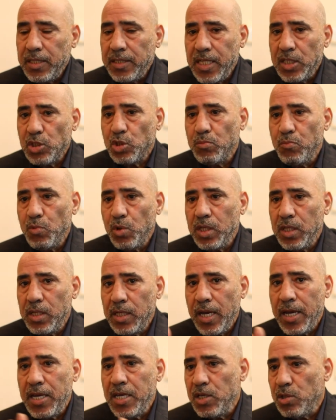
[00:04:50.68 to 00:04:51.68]
ينجموا
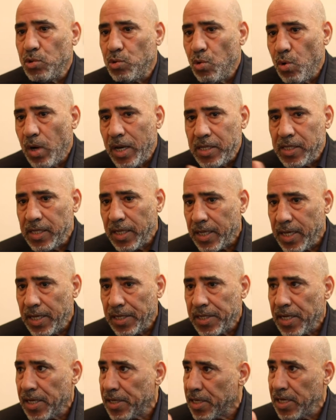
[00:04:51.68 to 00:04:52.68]
يأيدوا أي
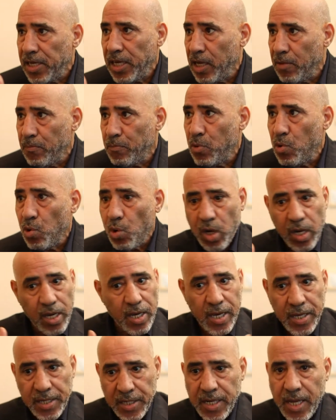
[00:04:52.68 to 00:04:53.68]
قرار اللي يحبوه
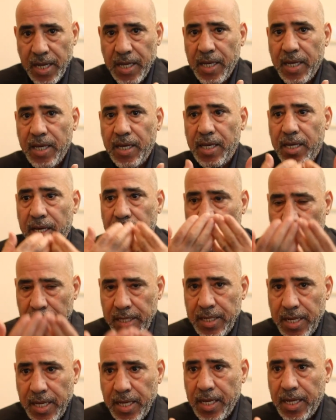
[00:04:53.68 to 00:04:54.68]
أنا
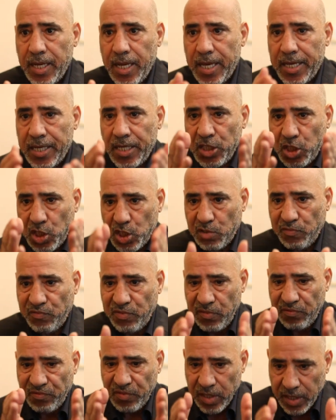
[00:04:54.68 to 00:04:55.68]
أنا عشت
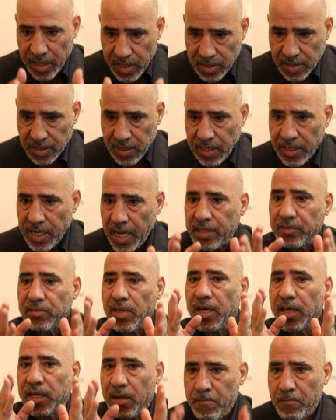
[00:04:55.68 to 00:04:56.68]
في فرنسا
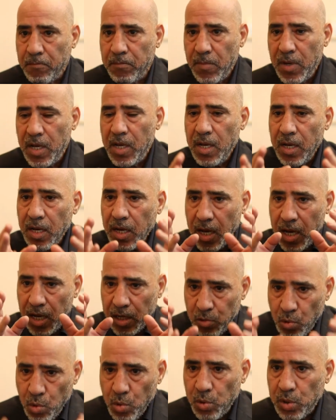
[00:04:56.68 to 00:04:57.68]
نحترم
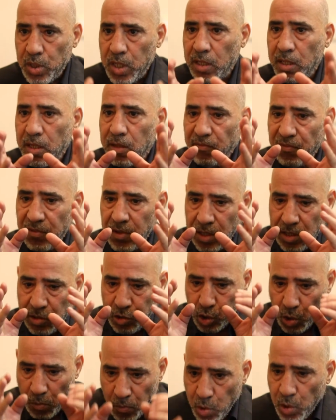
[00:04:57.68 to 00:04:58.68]
قانون
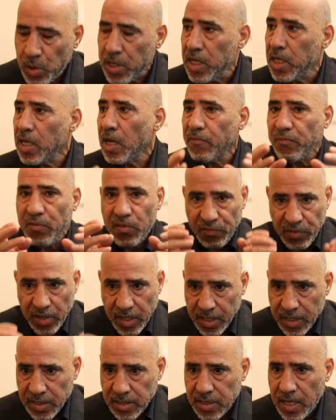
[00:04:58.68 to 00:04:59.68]
الجمهورية في
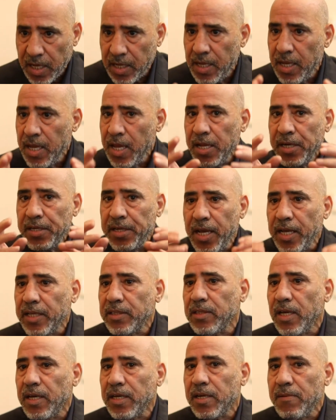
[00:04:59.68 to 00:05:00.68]
فرنسا
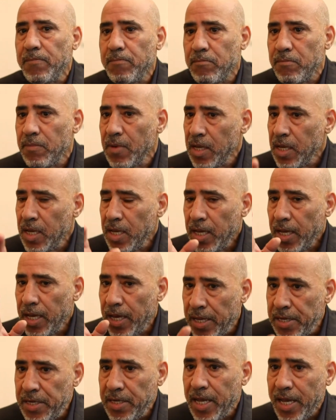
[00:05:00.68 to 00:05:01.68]
نحترم
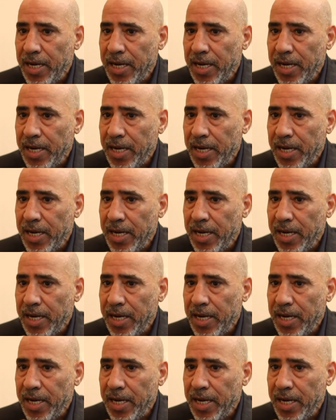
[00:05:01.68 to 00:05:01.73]
أن